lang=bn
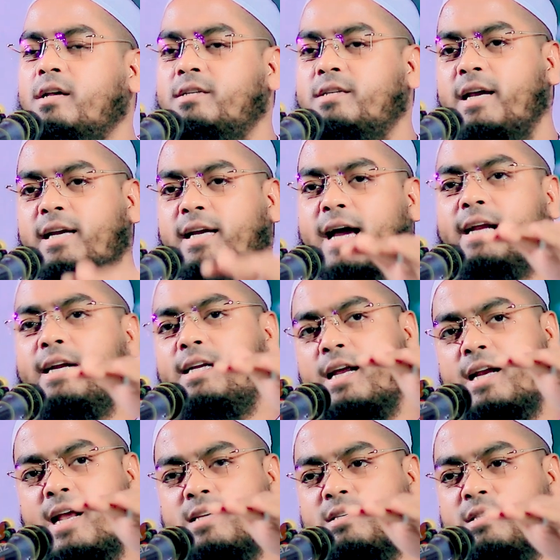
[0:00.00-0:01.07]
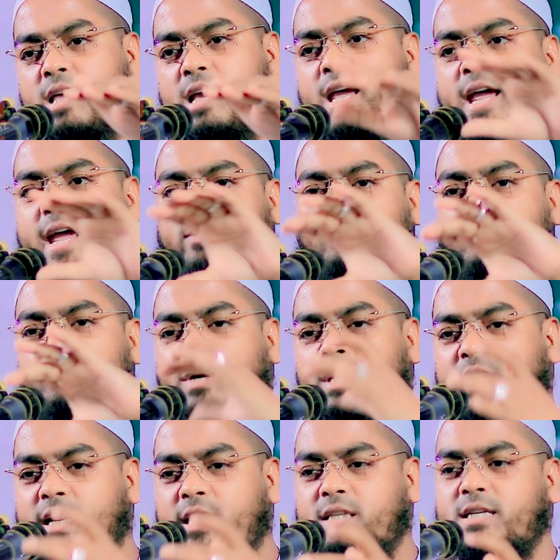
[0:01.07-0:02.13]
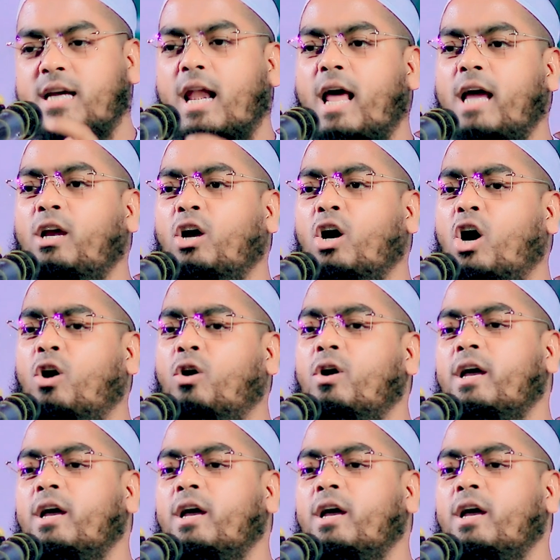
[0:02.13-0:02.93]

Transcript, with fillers: যে এই গাড়িটা রাস্তায় এত মিটারে চালাইও